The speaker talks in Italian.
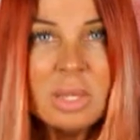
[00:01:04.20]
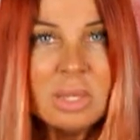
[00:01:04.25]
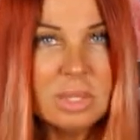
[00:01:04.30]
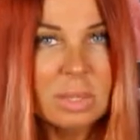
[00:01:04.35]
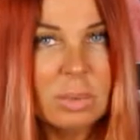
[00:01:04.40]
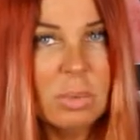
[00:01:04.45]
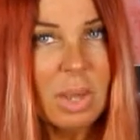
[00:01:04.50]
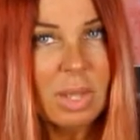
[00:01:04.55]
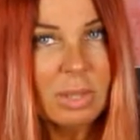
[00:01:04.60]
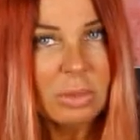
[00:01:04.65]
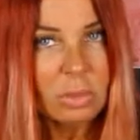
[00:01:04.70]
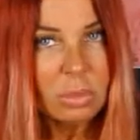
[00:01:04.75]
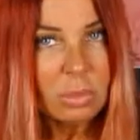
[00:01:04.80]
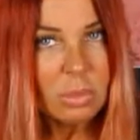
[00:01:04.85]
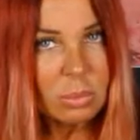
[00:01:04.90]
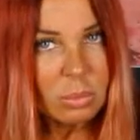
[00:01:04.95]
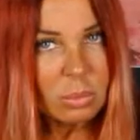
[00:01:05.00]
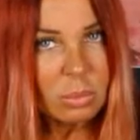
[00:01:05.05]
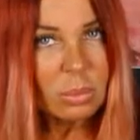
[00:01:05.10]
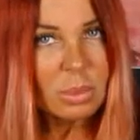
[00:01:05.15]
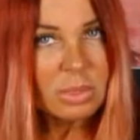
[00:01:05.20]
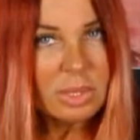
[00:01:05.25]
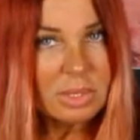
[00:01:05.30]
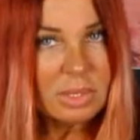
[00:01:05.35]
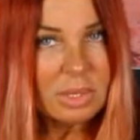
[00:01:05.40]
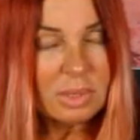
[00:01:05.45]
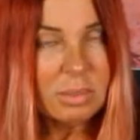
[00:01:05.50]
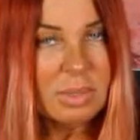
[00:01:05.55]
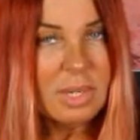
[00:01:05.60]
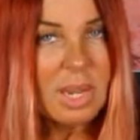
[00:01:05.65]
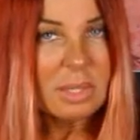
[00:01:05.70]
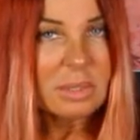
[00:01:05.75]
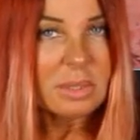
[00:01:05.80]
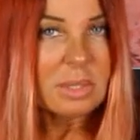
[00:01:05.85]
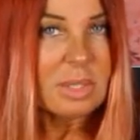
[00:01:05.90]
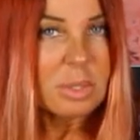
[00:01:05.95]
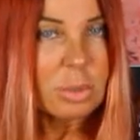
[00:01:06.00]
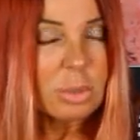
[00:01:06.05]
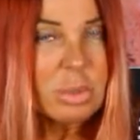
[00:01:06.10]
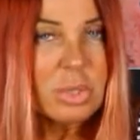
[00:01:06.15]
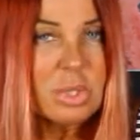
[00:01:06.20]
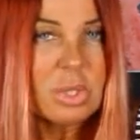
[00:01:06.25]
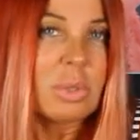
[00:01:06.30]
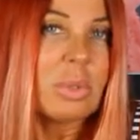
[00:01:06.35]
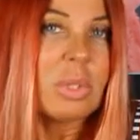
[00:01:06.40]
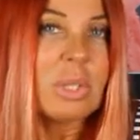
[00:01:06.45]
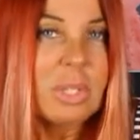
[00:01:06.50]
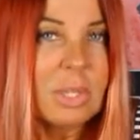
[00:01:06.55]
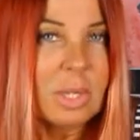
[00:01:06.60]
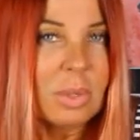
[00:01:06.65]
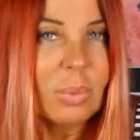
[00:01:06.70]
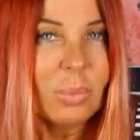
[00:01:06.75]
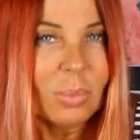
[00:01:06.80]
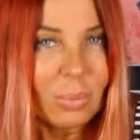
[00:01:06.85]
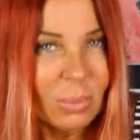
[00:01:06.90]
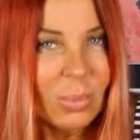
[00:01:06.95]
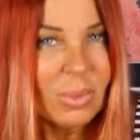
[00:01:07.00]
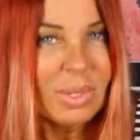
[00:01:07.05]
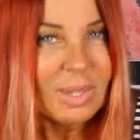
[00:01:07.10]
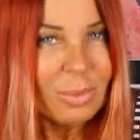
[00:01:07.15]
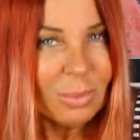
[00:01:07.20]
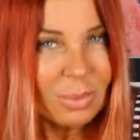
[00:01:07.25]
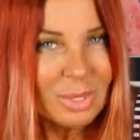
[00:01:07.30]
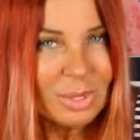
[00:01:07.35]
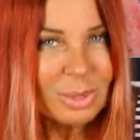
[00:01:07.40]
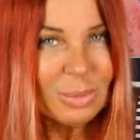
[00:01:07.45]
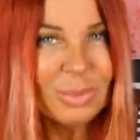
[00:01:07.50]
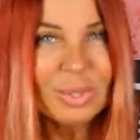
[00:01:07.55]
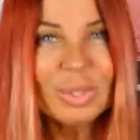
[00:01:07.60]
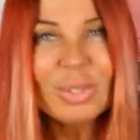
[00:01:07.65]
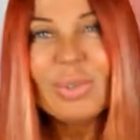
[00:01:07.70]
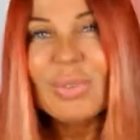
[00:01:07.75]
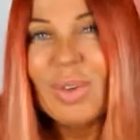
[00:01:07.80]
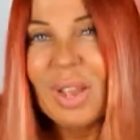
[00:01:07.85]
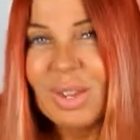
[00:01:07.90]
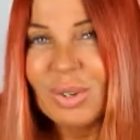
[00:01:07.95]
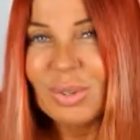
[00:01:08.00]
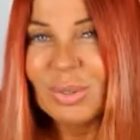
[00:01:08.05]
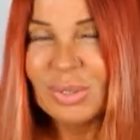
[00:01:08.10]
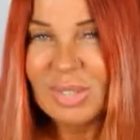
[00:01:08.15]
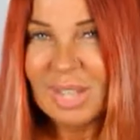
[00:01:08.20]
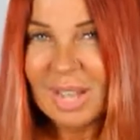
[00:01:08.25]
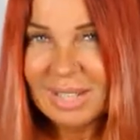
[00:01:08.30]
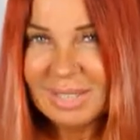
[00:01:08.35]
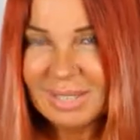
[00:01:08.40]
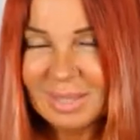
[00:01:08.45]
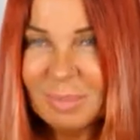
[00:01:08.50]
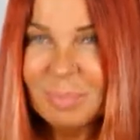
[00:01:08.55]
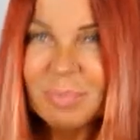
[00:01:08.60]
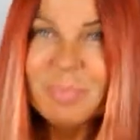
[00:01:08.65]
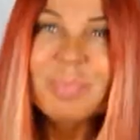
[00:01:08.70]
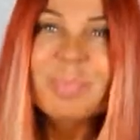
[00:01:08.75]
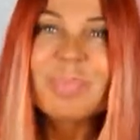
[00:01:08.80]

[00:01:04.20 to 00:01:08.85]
seguendo comunque determinate istruzioni che comunque in questo video vengono date.